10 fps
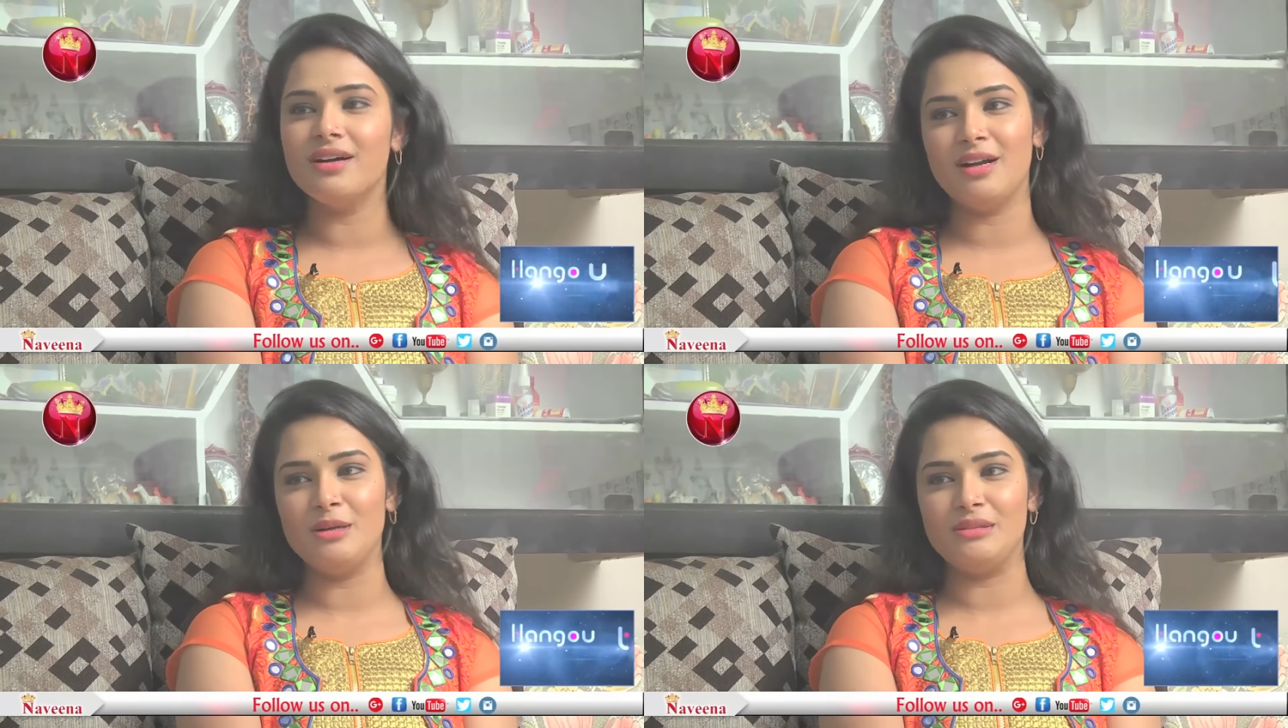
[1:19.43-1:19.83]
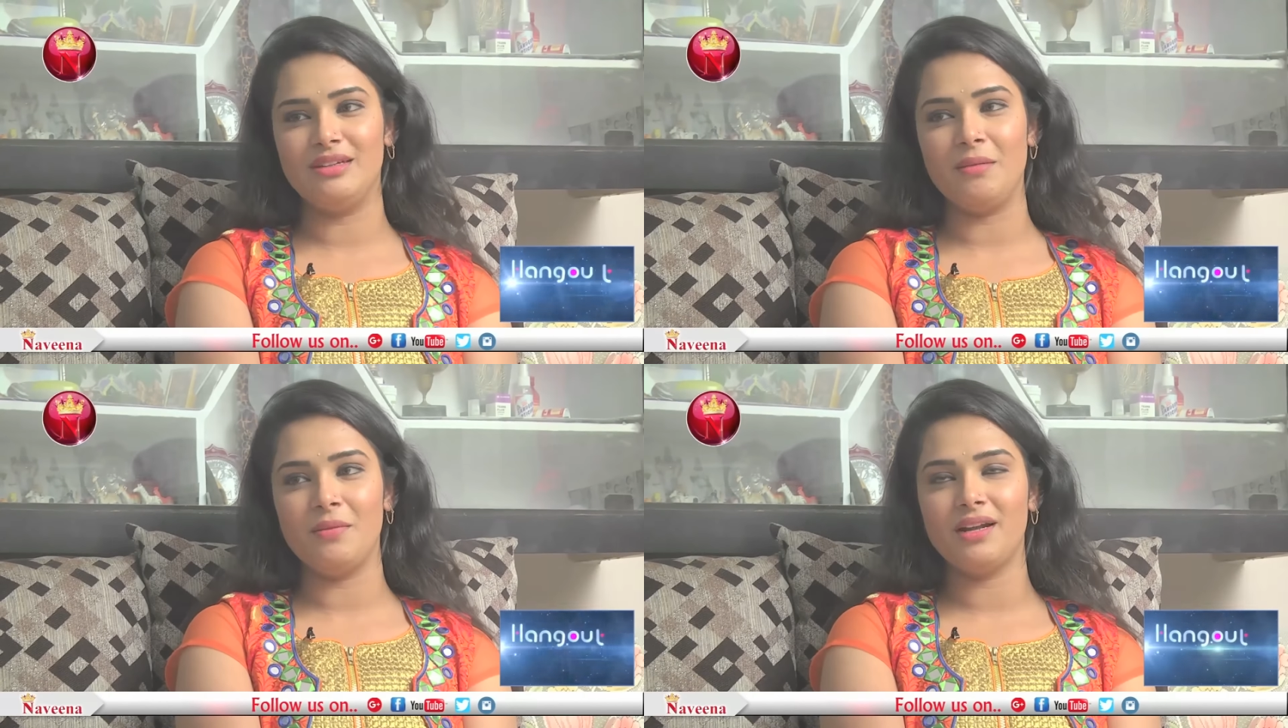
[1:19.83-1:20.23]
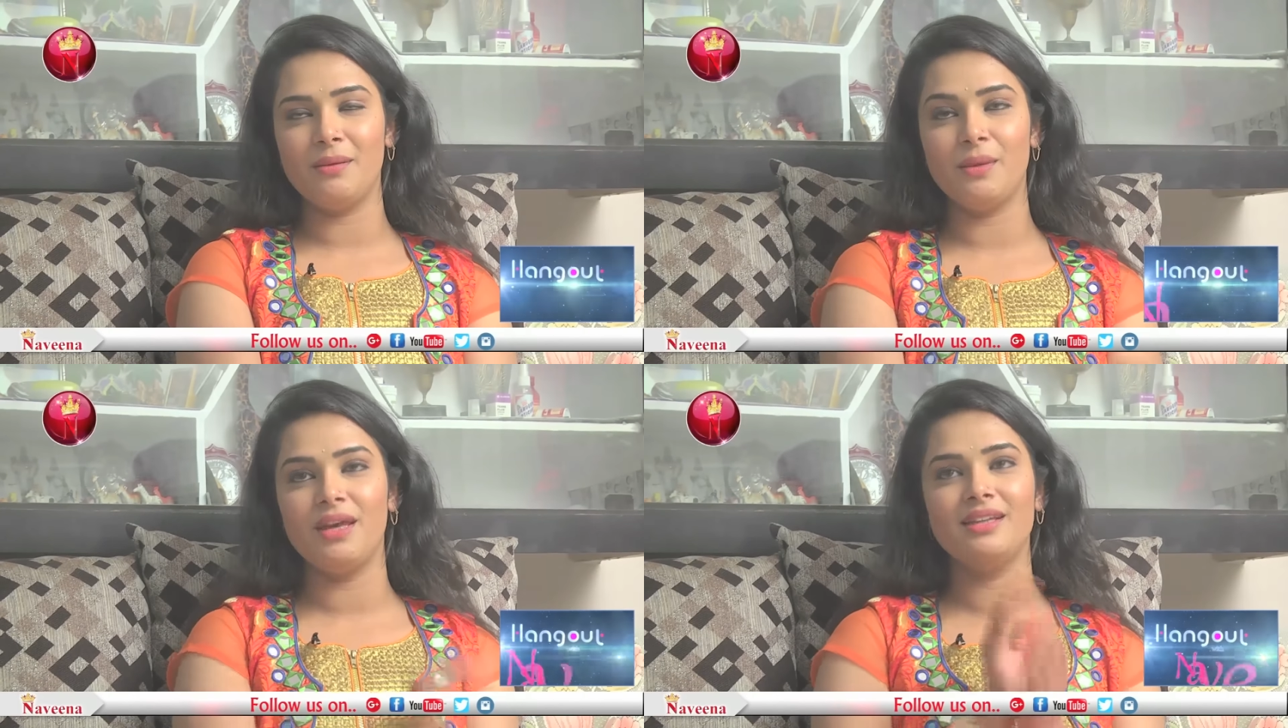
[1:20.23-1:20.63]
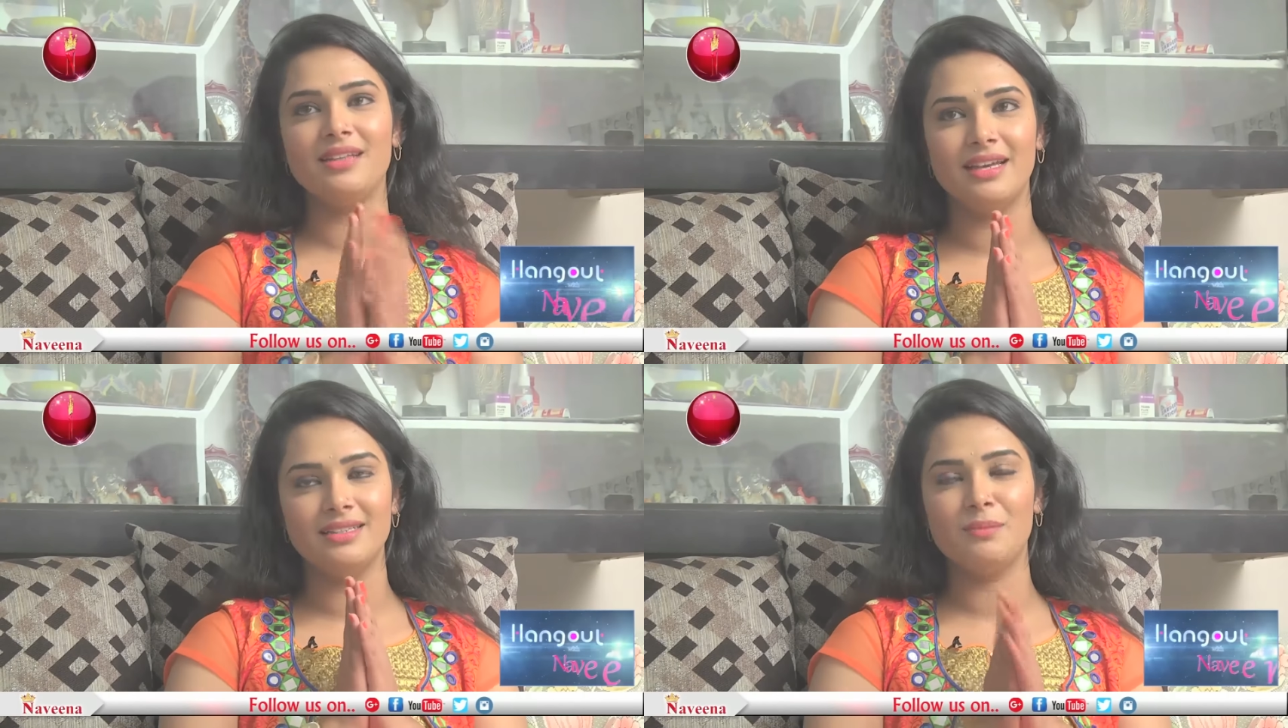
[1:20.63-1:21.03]
అని అడుగుతారు అనమాట అమ్మయ్య
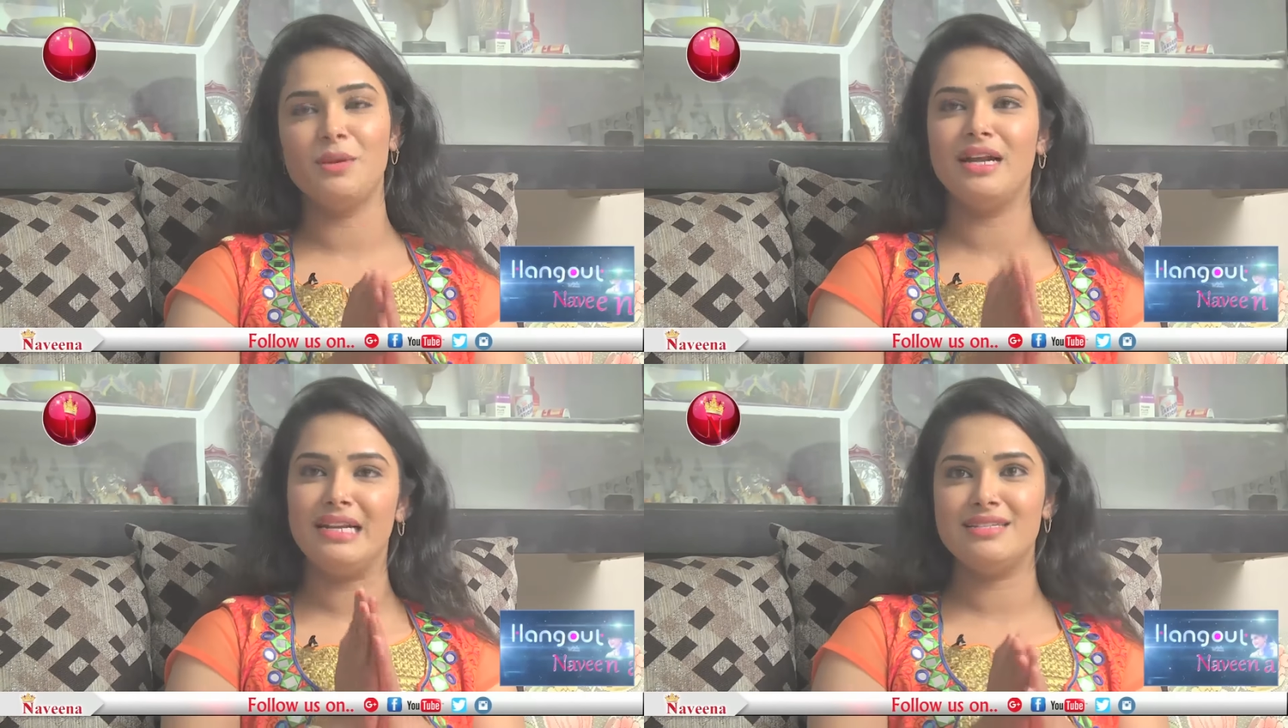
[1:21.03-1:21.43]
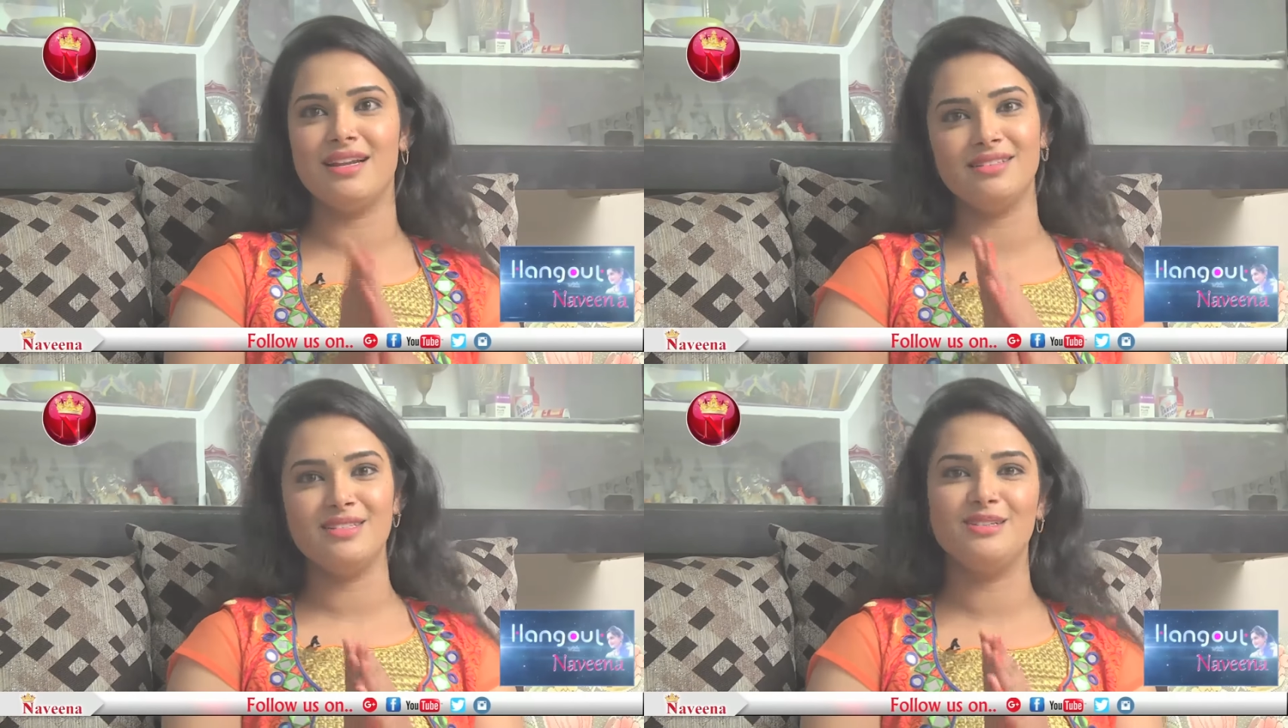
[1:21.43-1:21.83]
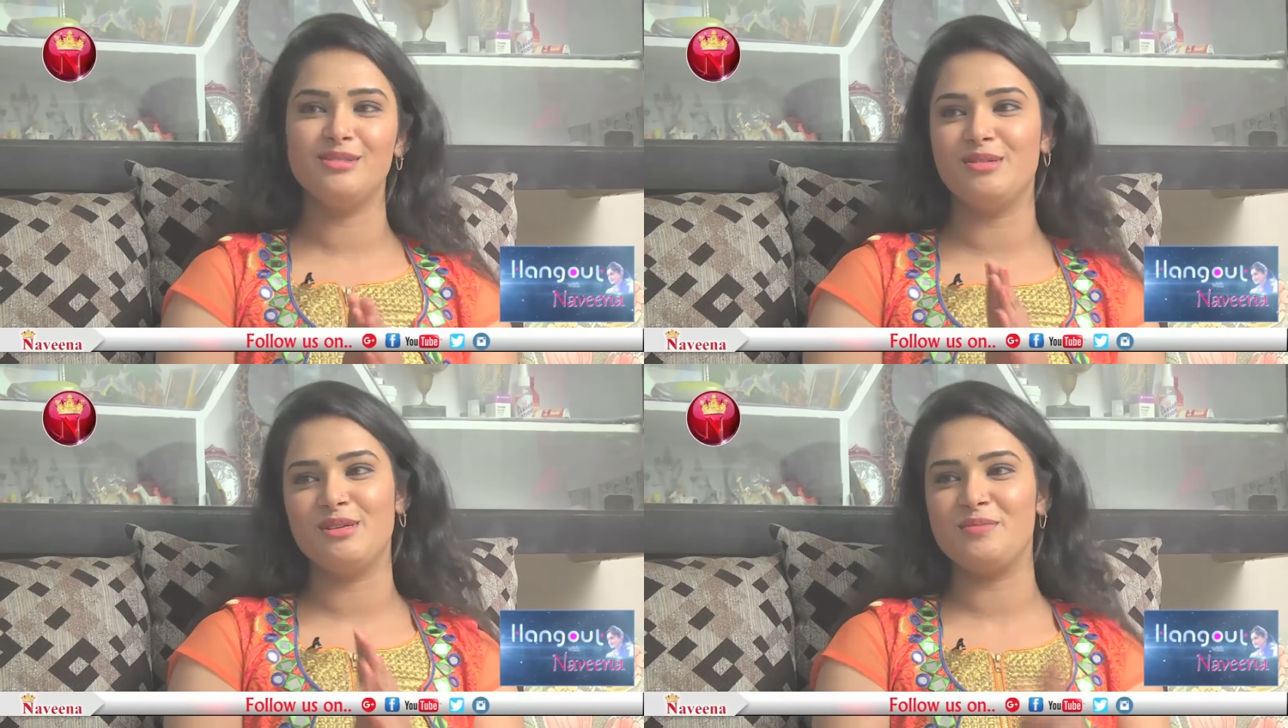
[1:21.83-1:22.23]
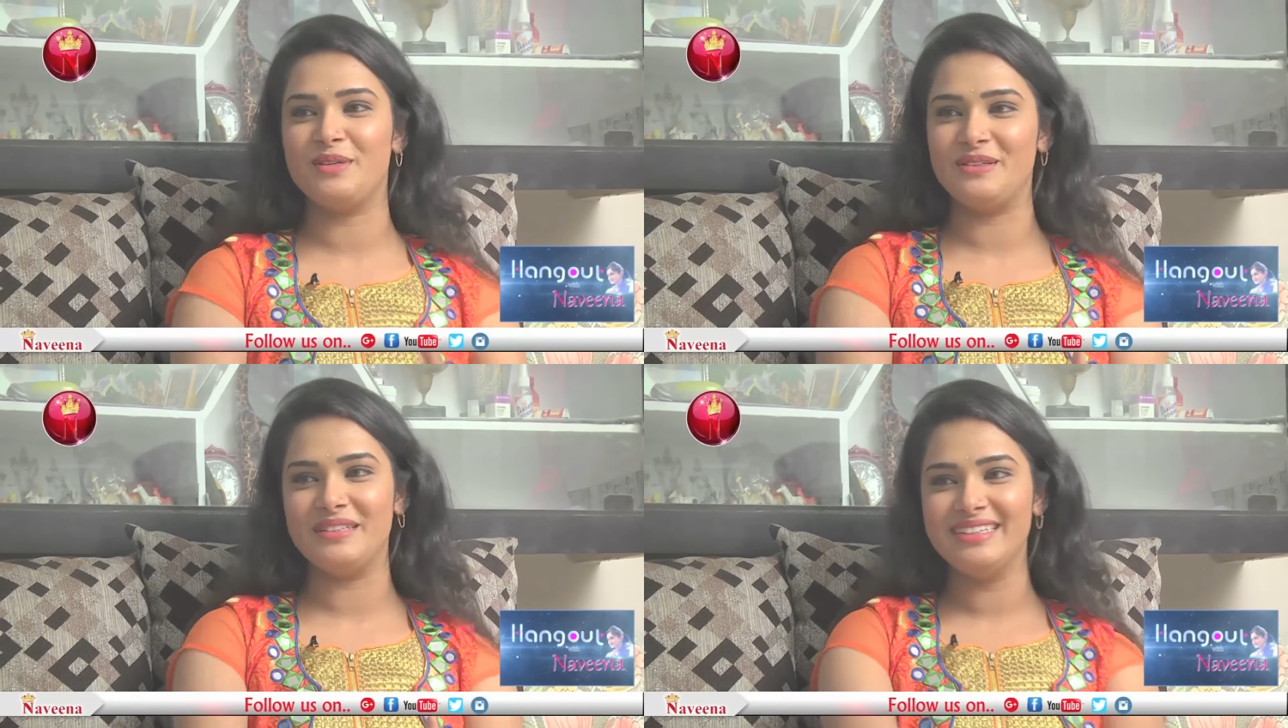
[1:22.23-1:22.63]
థ్యాంక్స్ అమ్మ అట్లీస్ట్ అర్థం చేసుకున్నారు
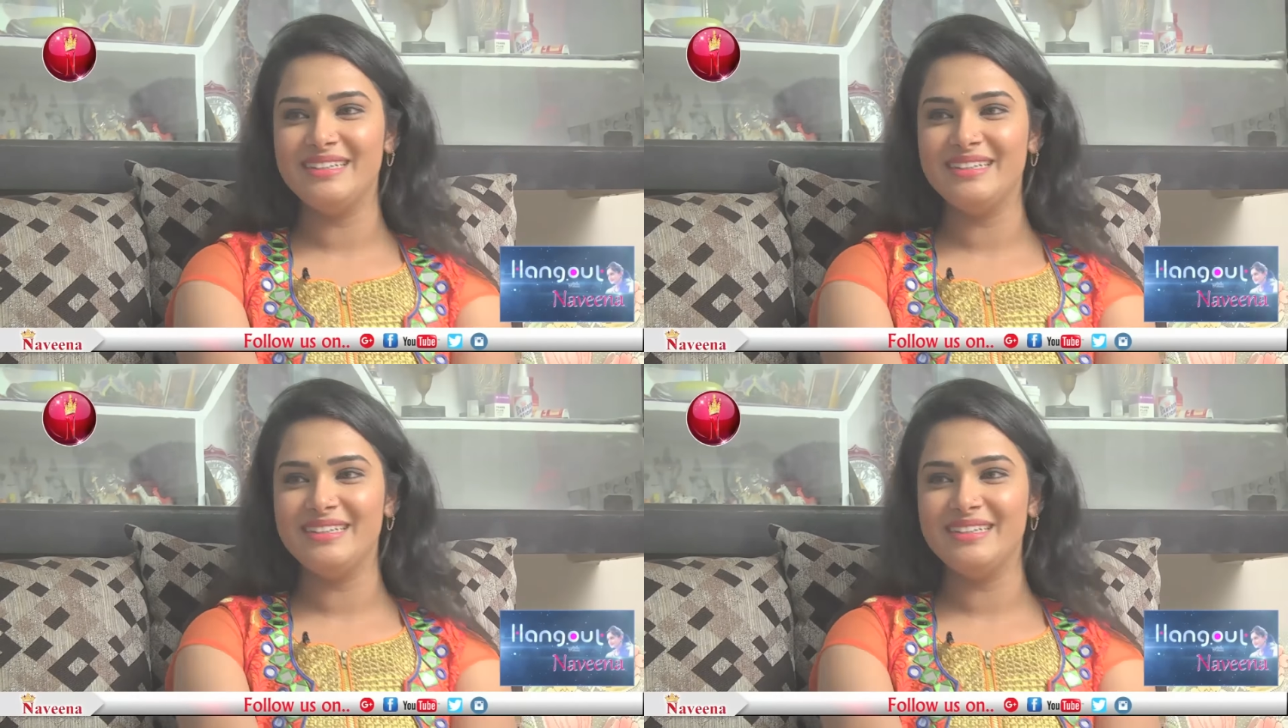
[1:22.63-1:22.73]
మీరు